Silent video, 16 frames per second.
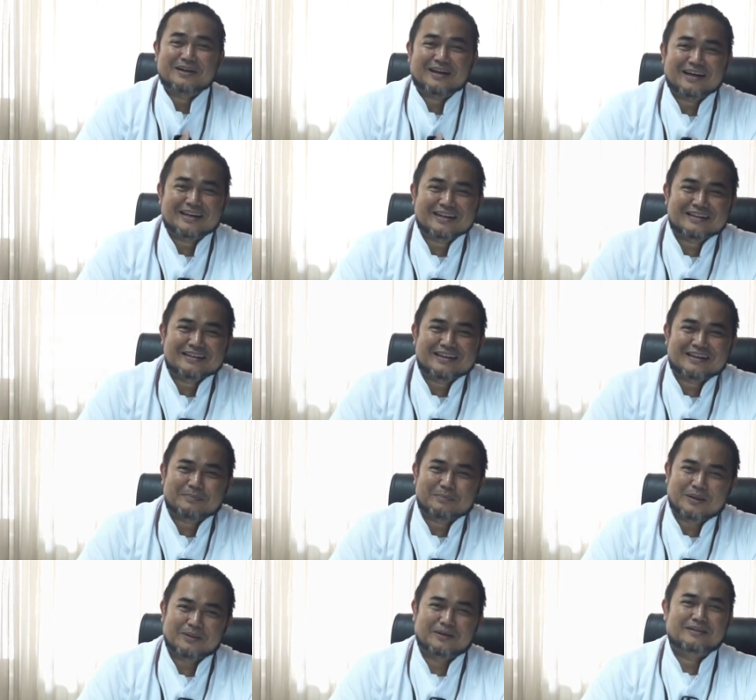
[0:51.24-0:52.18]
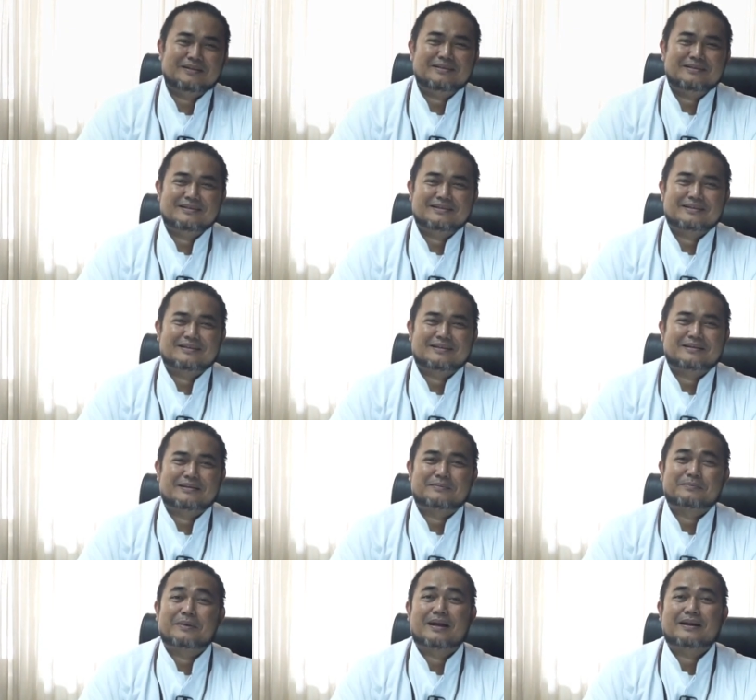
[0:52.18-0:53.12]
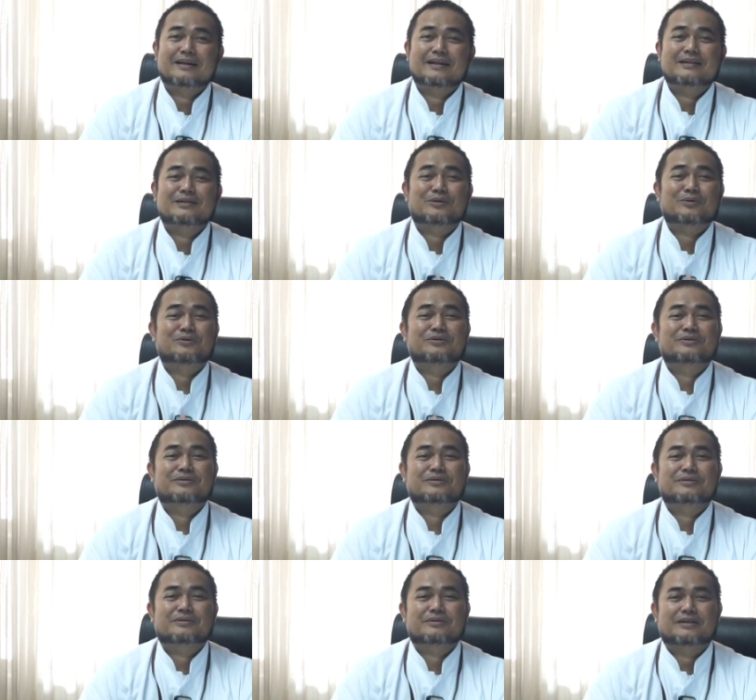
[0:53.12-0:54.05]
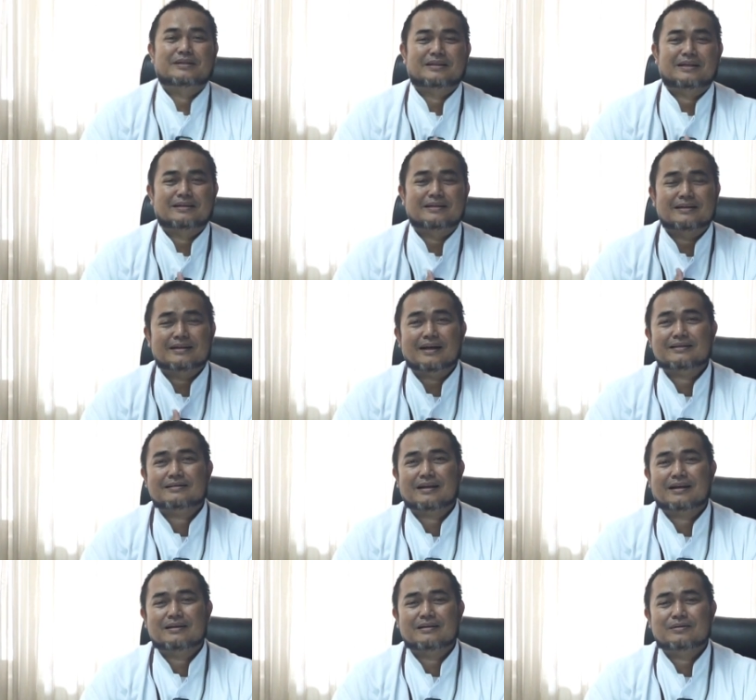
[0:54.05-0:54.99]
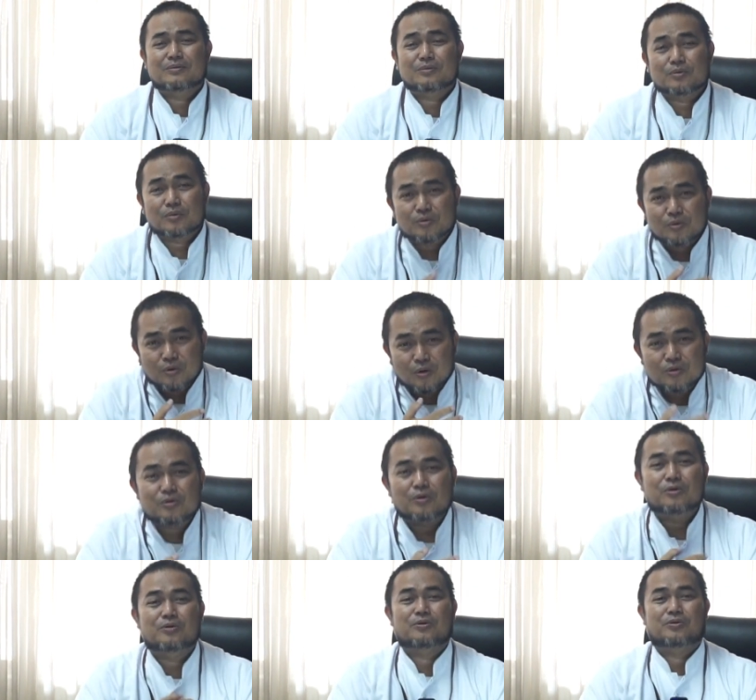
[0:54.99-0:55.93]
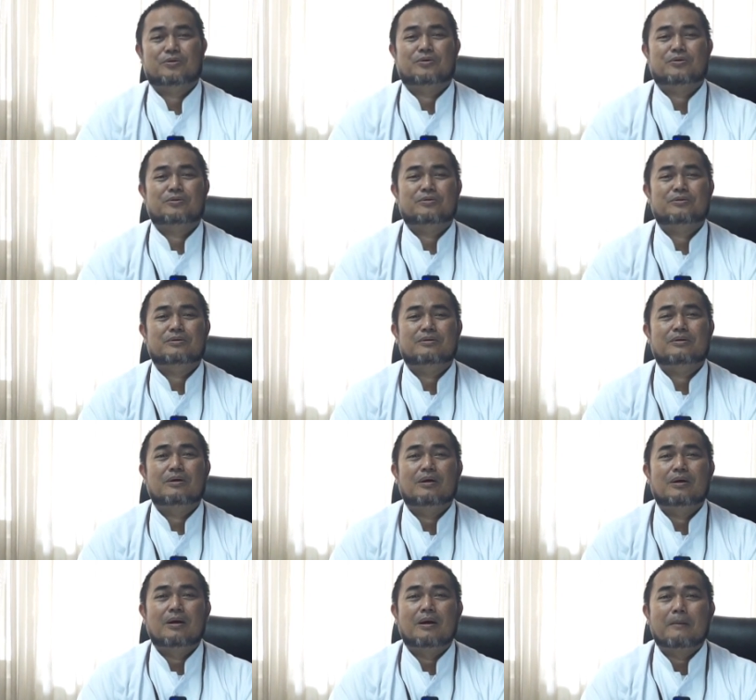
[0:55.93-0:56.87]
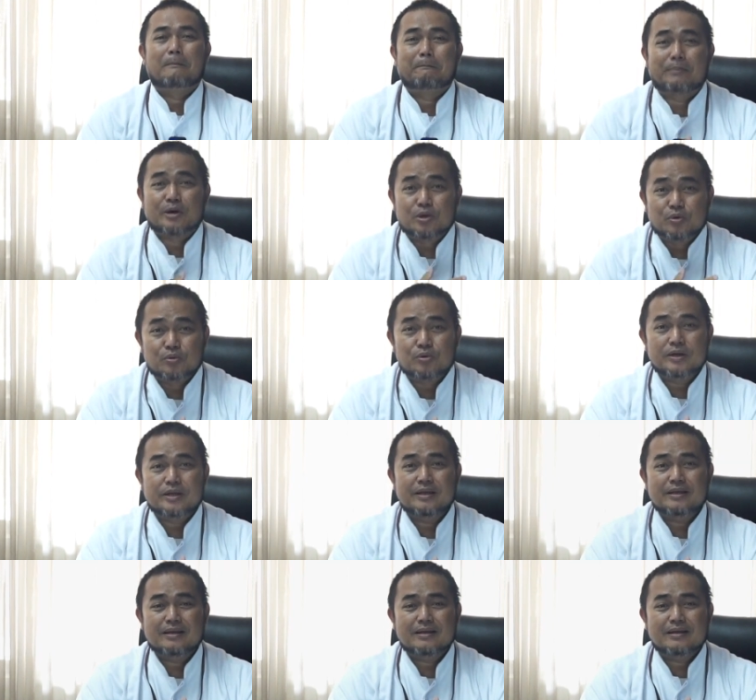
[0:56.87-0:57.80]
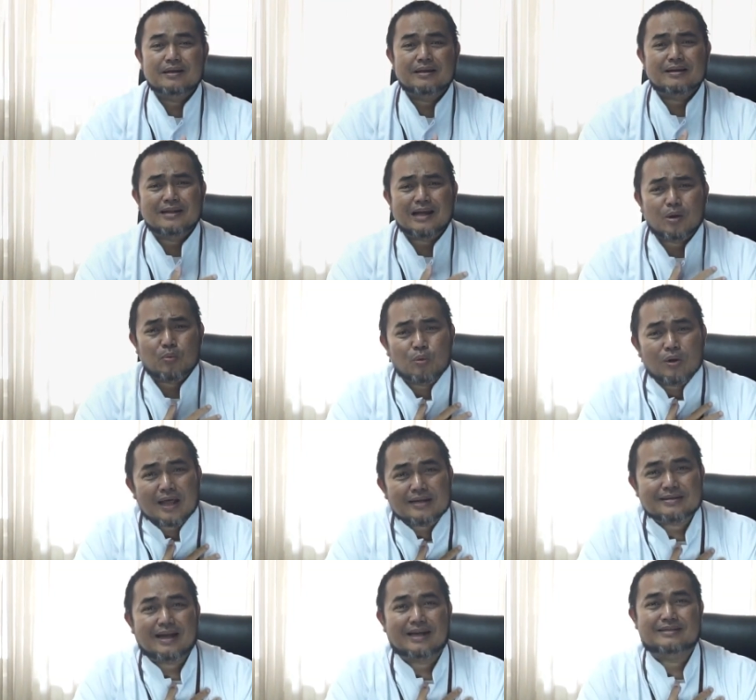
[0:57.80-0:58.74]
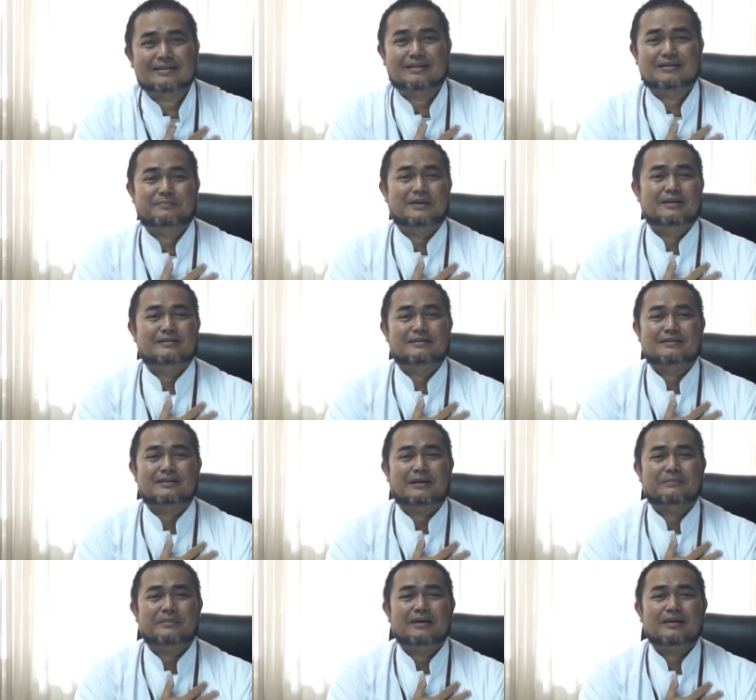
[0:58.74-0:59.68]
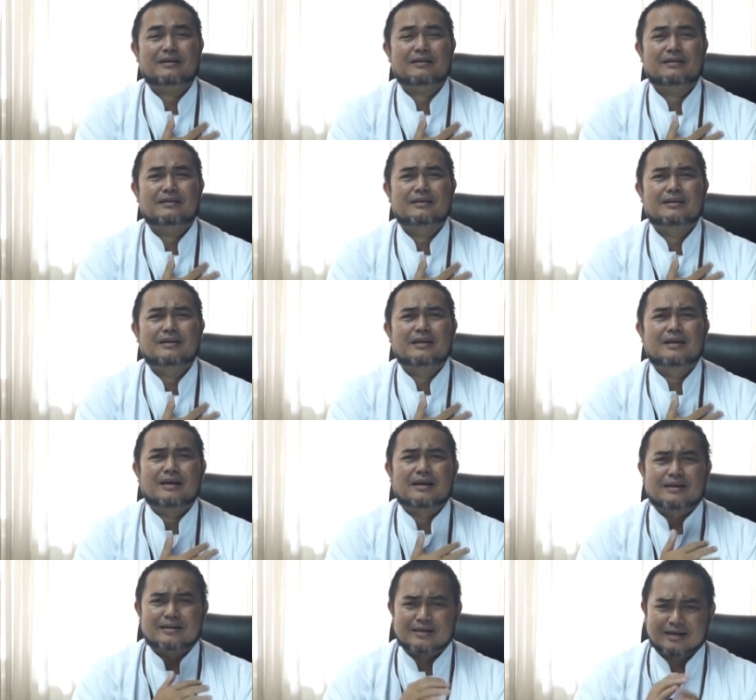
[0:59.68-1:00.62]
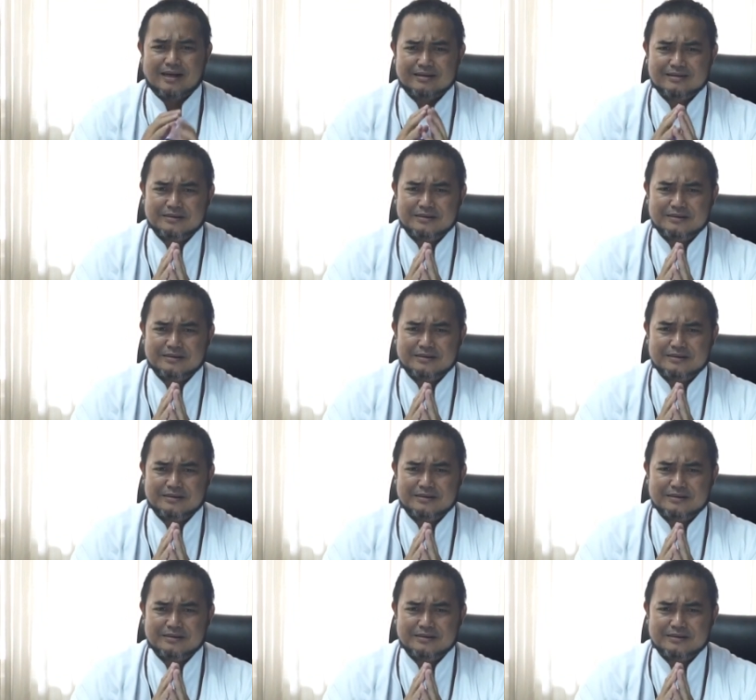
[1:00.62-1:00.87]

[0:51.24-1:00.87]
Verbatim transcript: berakhirnya Ramadan, mari terus kita tingkatkan gotong royong, peduli, dan ulas asih kepada sesama dengan